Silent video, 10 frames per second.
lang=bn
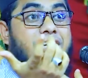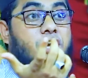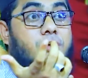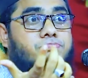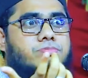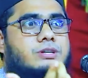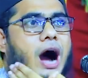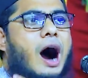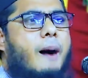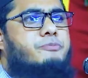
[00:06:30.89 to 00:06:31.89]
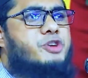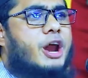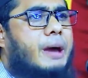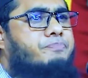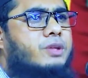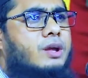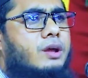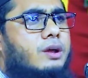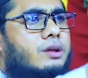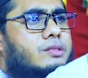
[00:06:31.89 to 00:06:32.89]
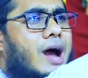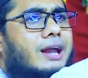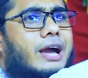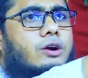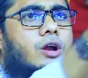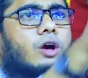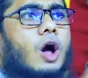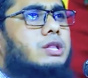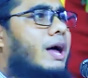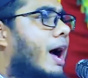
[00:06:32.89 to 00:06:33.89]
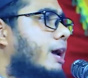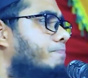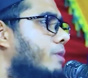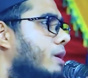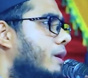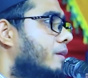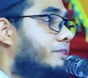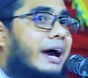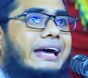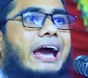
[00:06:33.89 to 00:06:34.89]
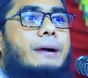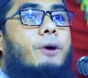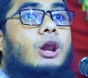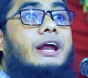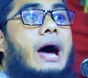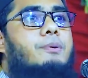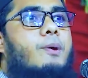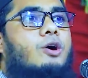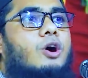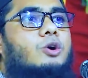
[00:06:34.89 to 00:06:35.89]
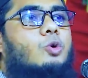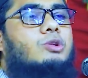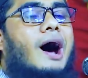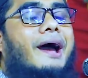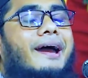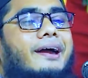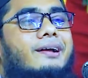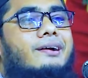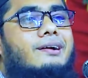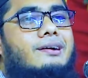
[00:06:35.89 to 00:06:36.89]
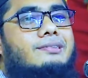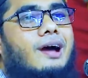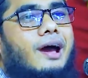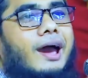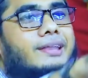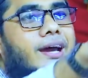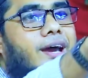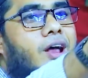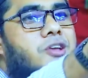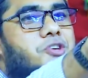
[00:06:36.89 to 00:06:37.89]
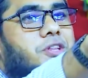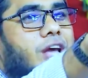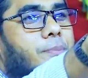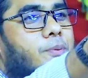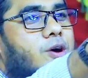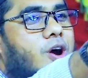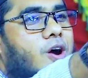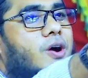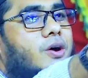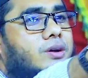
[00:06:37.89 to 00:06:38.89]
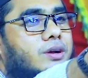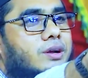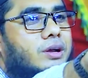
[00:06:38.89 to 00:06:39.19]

থেকে যেন ঘাম জড়ে দাঁড়িয়ে কোনো কথা নাই ডেকে বললেন আবু বকর কোথায় তাকায় দেখেন হাজরতে আবু বকর